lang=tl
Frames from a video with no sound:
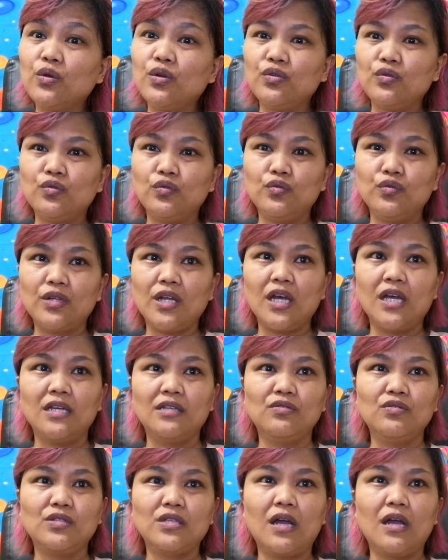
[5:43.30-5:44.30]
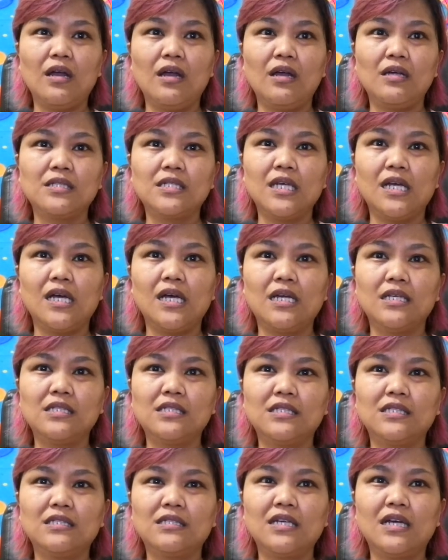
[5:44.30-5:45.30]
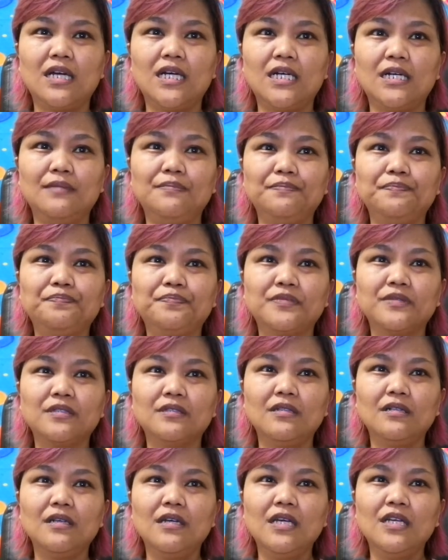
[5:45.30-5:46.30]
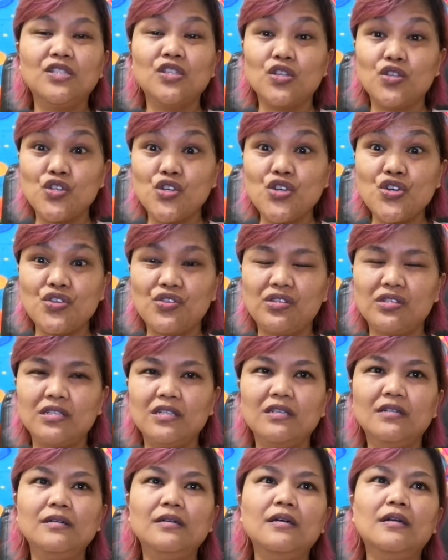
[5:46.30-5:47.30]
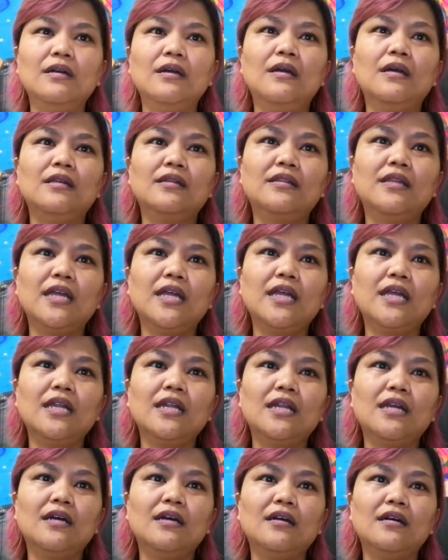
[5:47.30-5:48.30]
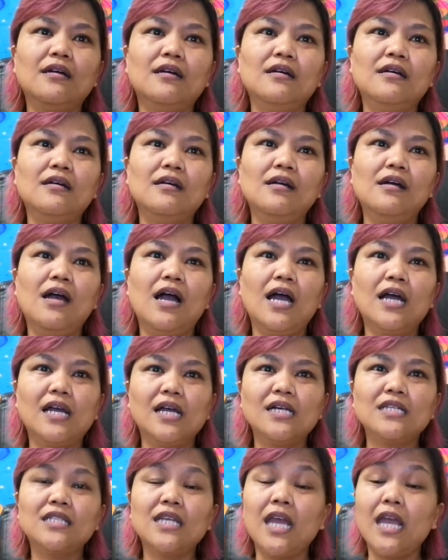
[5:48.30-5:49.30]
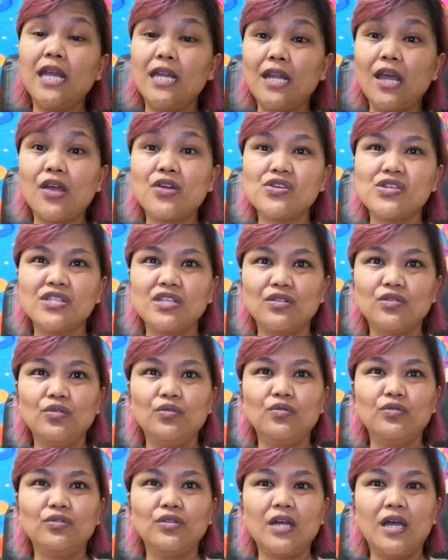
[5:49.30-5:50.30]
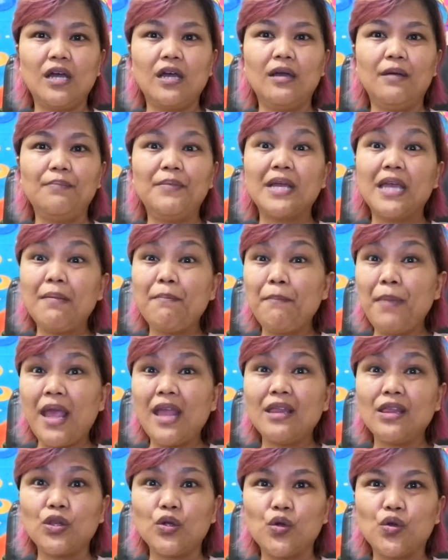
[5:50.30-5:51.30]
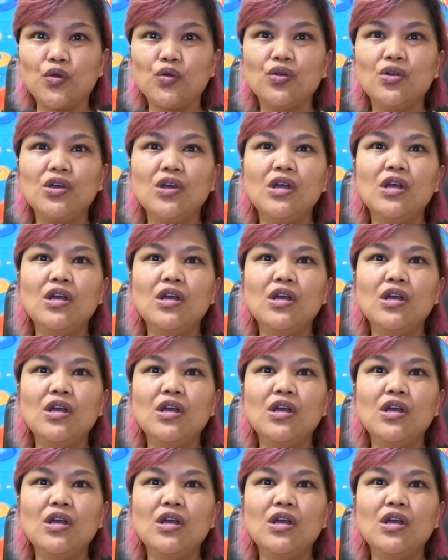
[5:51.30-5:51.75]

Doon nung una, doon sa, sa, sa sa church. Then, uh, hanggang sa hinire siya nung na uh, maging painter.